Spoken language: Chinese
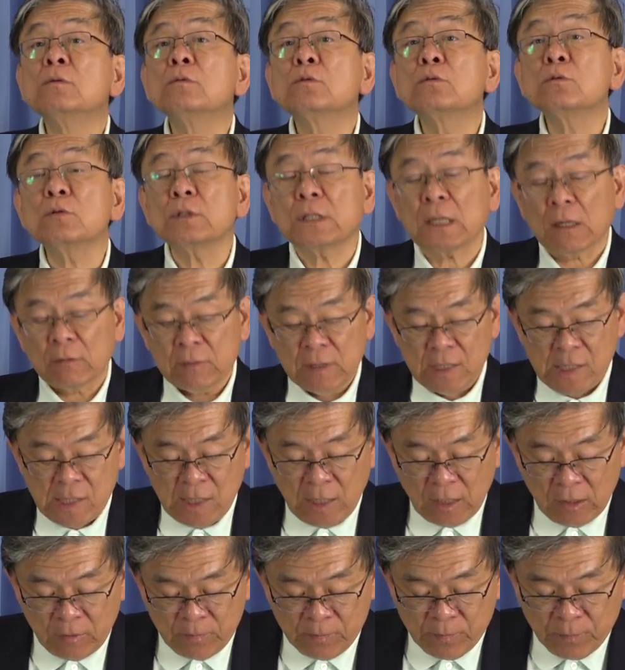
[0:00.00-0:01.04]
注脚第一
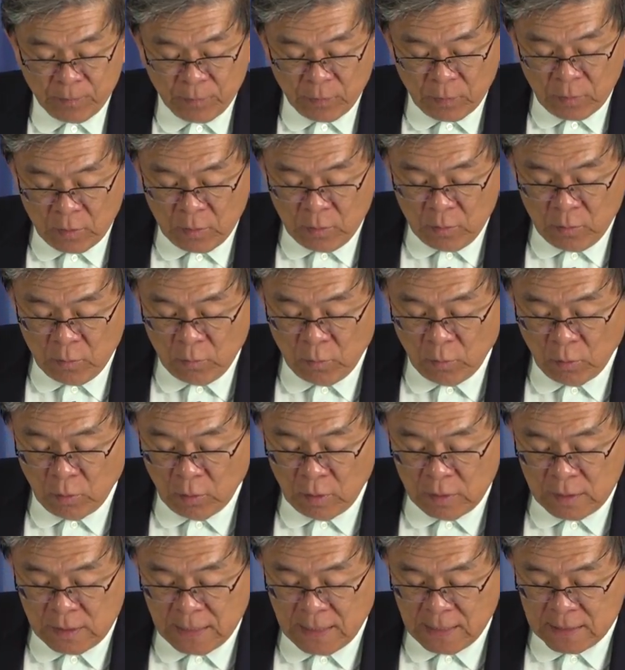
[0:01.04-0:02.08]
号，
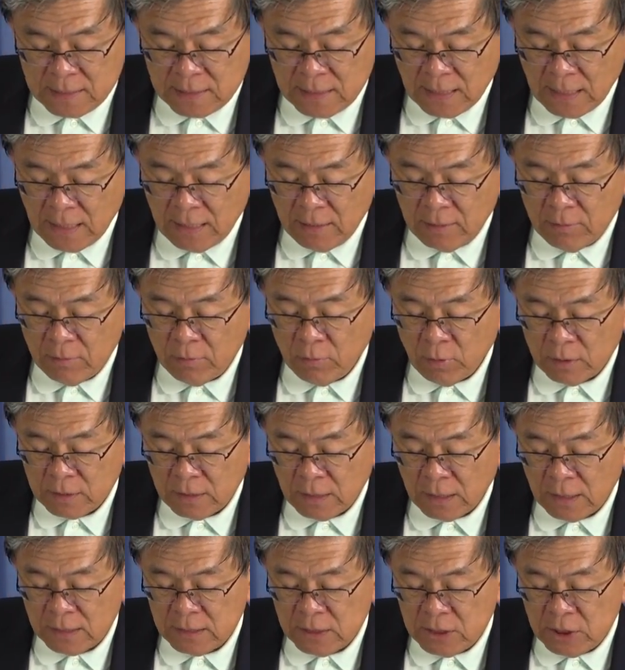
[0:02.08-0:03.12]
我也在我
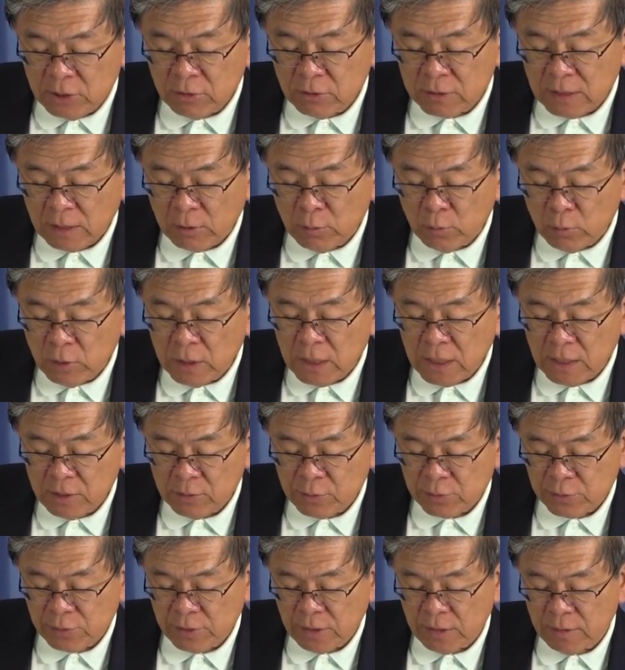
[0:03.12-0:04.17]
的基督教伦理
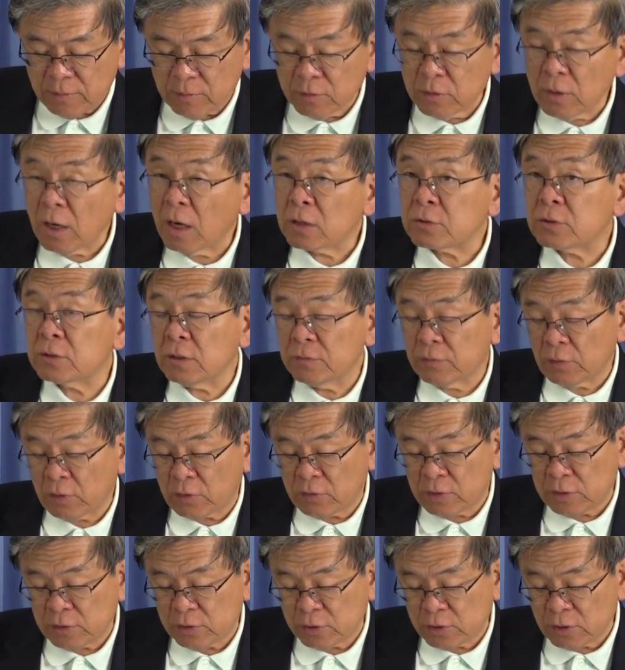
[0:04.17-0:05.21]
学 Doctrine of the
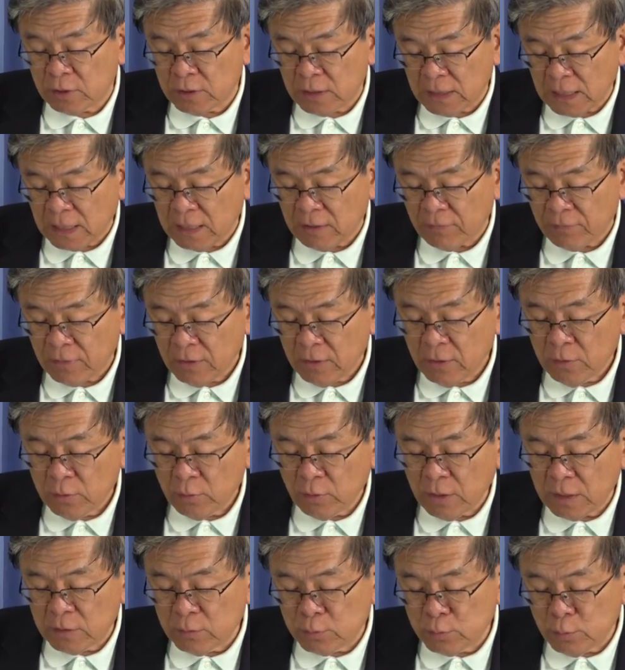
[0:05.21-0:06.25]
Christian Life
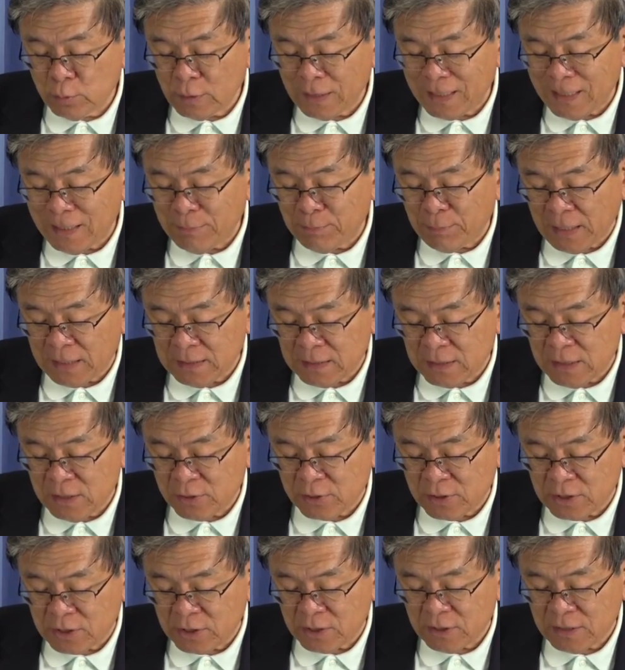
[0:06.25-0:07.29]
原著的
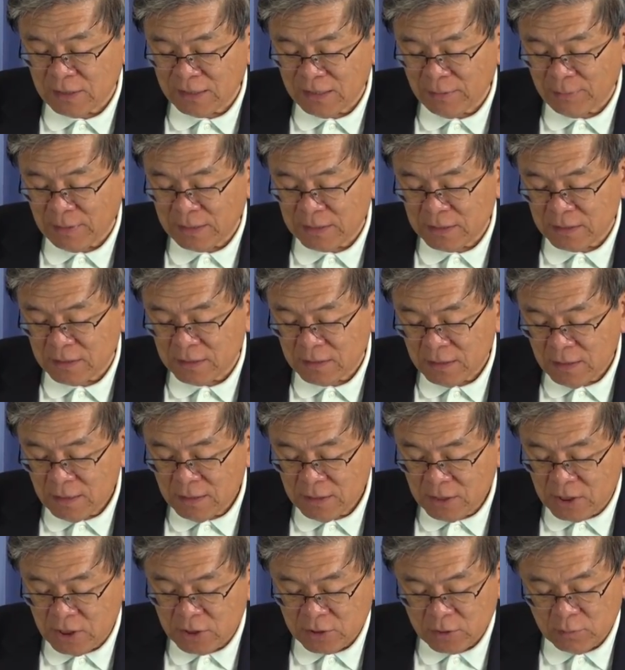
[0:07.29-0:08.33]
144到
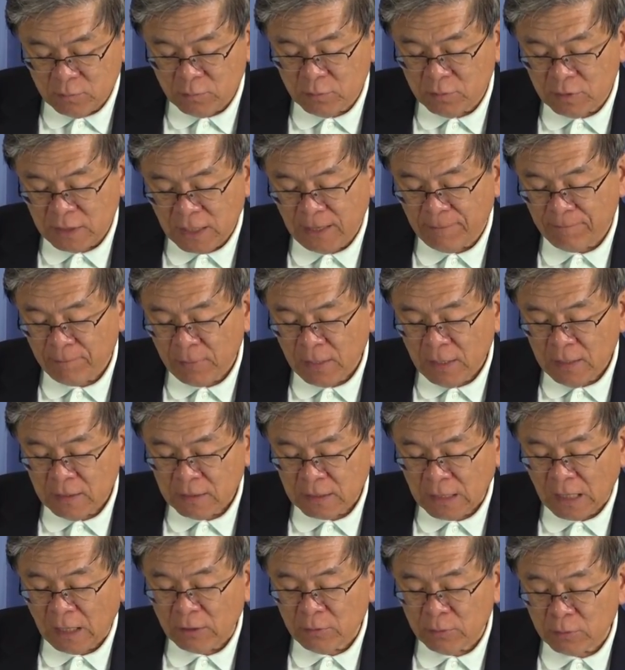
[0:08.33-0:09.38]
175页
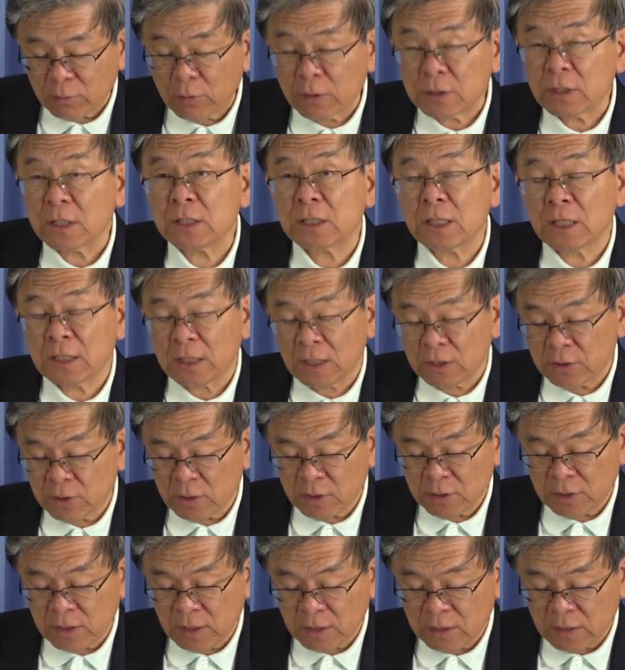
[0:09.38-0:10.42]
讨论过这些的
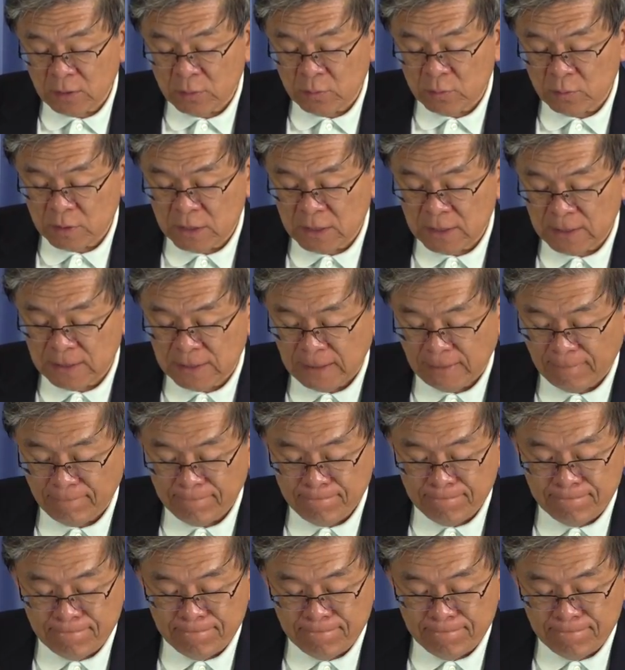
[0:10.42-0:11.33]
圣经的属性道